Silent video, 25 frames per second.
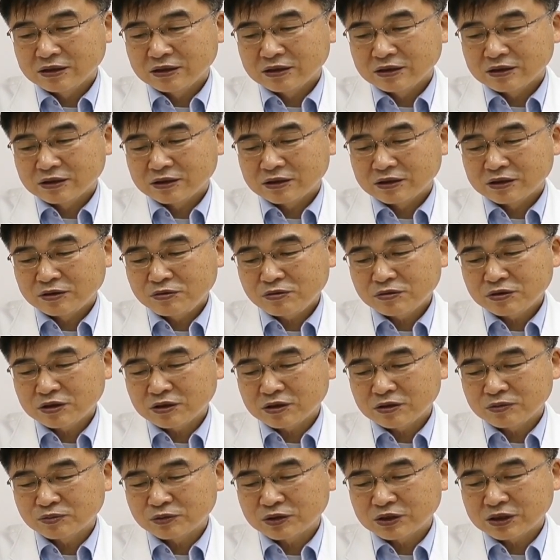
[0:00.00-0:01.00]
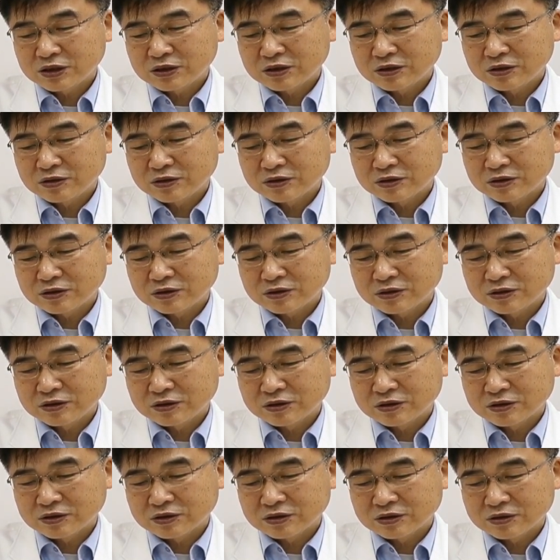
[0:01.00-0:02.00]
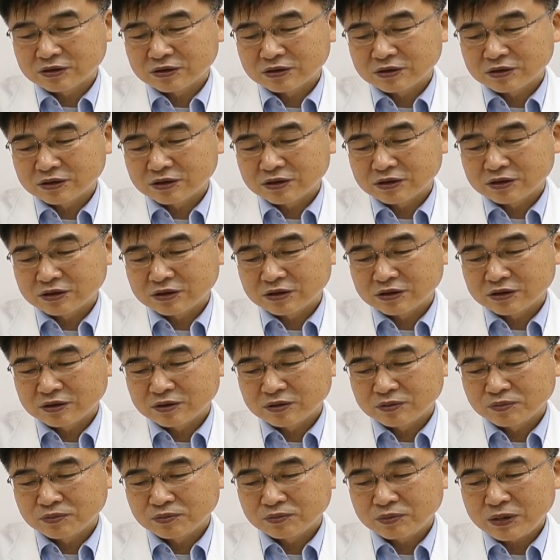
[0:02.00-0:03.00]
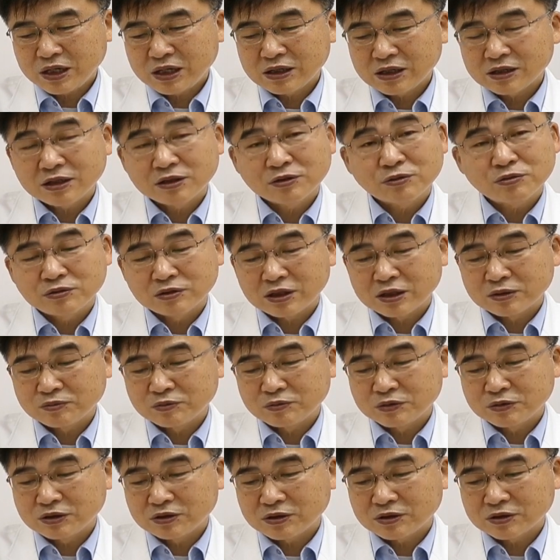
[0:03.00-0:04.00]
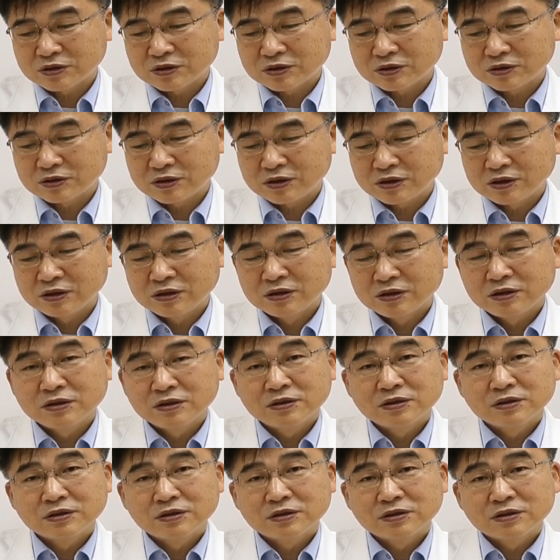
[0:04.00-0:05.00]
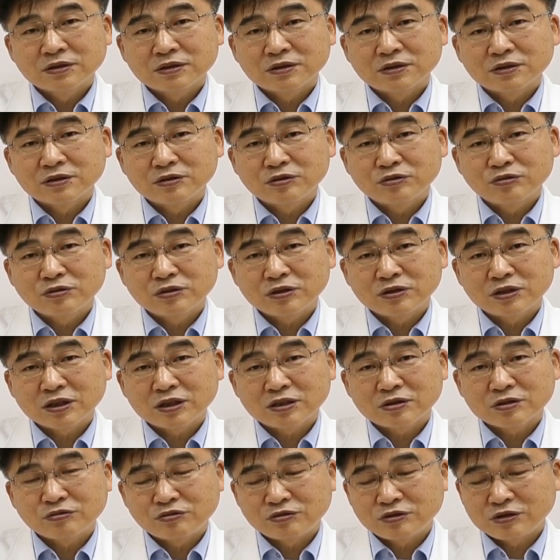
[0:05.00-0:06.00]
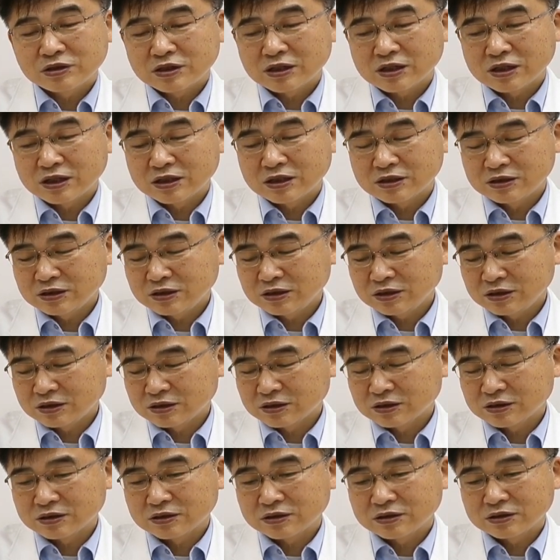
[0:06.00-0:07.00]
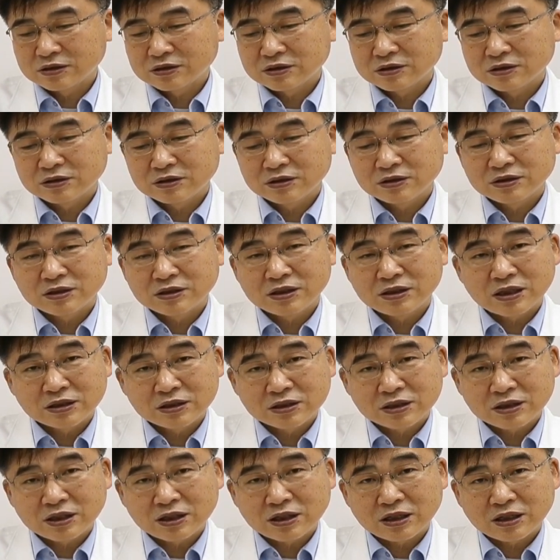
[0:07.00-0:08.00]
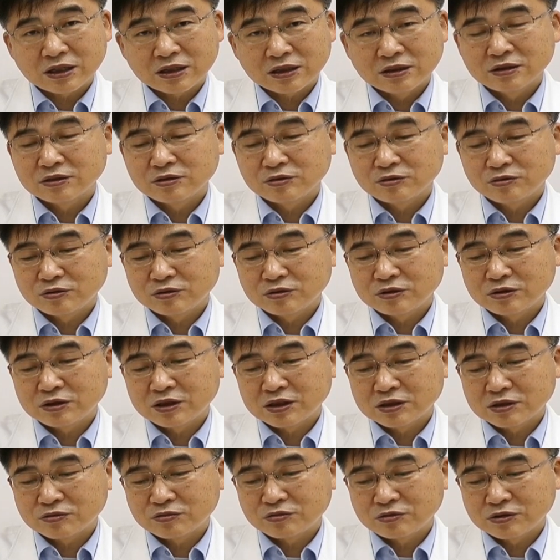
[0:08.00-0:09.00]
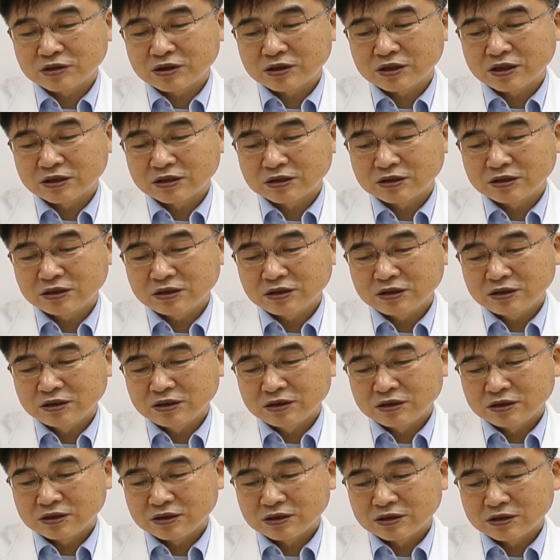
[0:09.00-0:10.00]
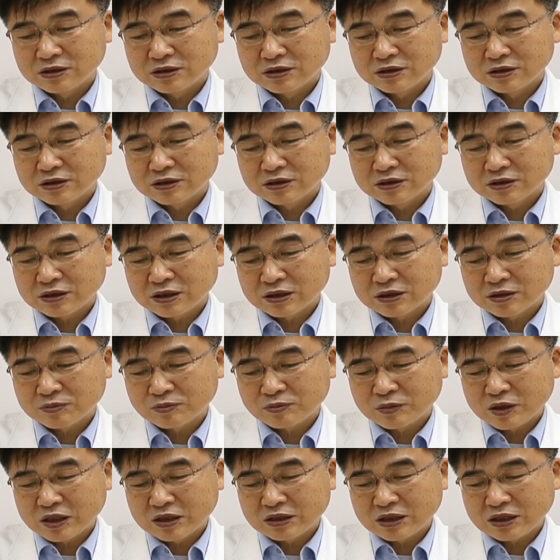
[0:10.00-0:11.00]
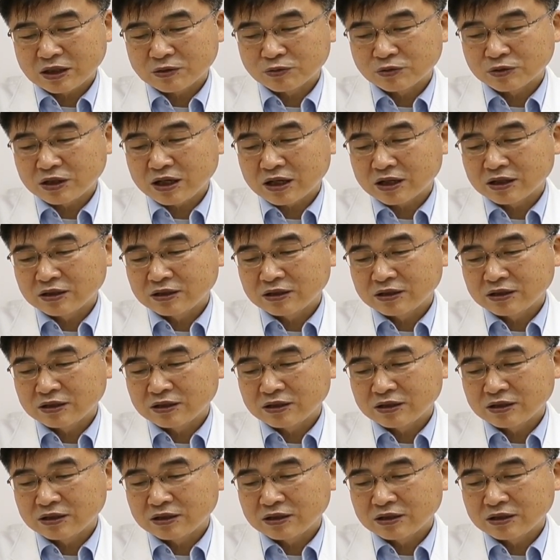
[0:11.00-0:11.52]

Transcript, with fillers: 어, 호흡기 검체는 여기서 이제 이 빨간 동그라미죠. 그래서 어, 6일에서 9일까지 이제 증상 시작 6일에서 9일까지 네, 가장 많이 나온다.